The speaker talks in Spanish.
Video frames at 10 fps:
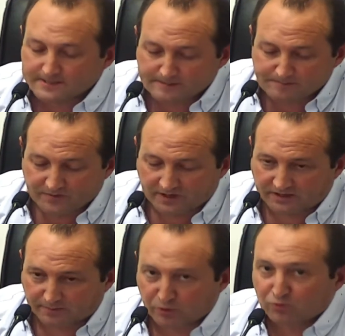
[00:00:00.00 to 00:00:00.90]
este,
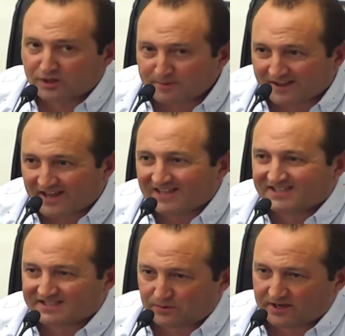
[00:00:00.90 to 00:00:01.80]
por un tema de
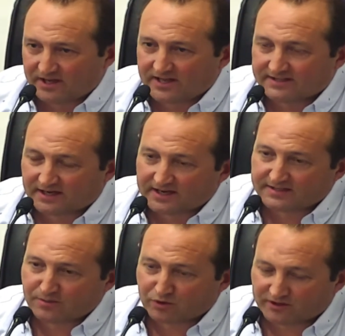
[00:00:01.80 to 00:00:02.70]
accesibilidad, se les hace
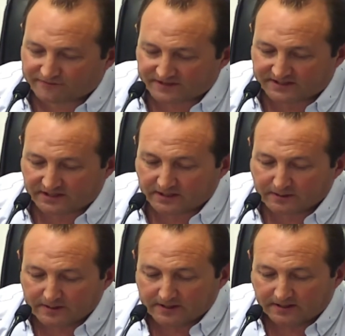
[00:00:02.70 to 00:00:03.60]
muy difícil
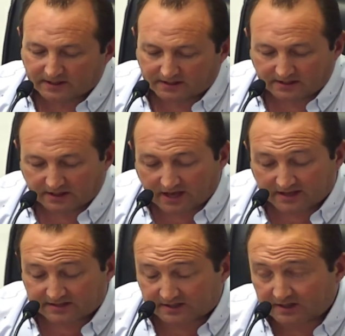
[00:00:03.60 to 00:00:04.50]
este,
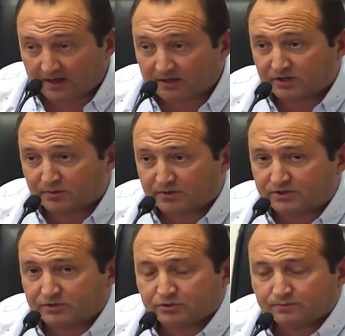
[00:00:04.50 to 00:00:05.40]
acceder a estos
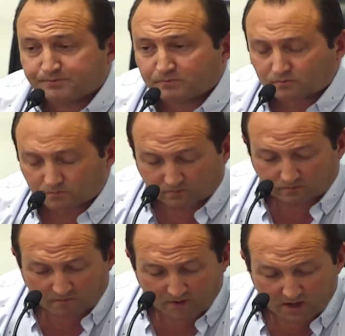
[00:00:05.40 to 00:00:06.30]
servicios.
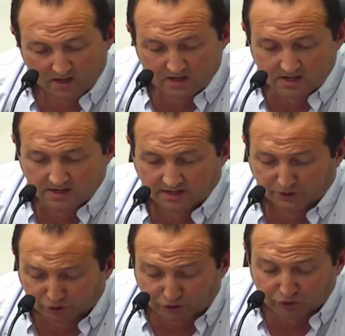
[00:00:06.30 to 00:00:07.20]
En
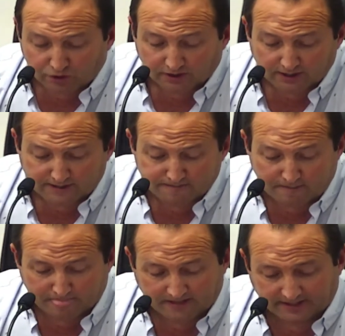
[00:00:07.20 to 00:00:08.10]
otro orden,
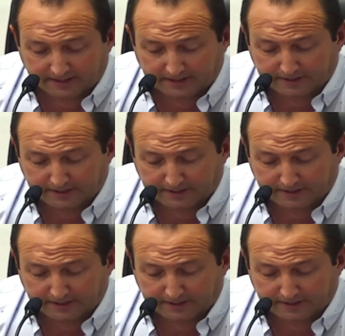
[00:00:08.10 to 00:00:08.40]
eh,